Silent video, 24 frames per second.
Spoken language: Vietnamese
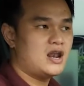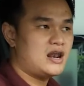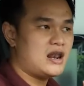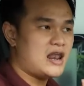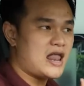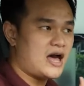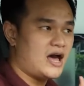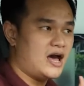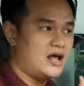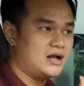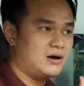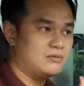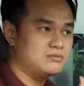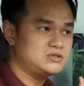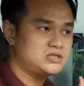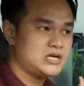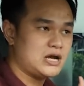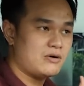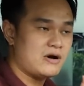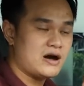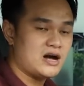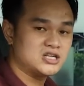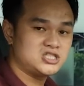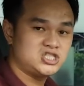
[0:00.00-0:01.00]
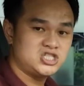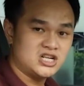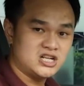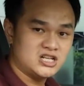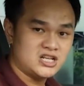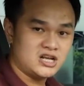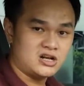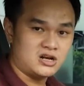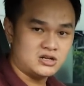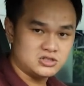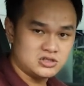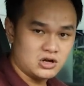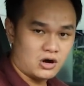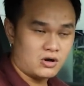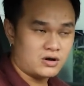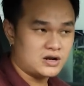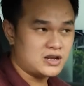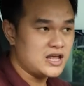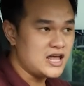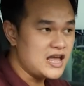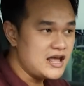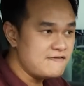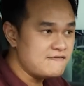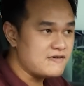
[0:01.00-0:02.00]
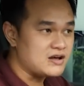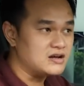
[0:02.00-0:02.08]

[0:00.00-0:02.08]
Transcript: là hệ thống treo Agility Control nghiêng